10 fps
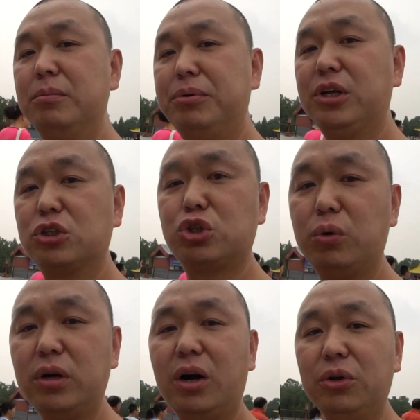比较
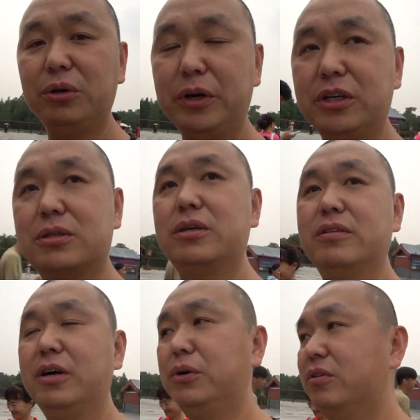崇高的位置才会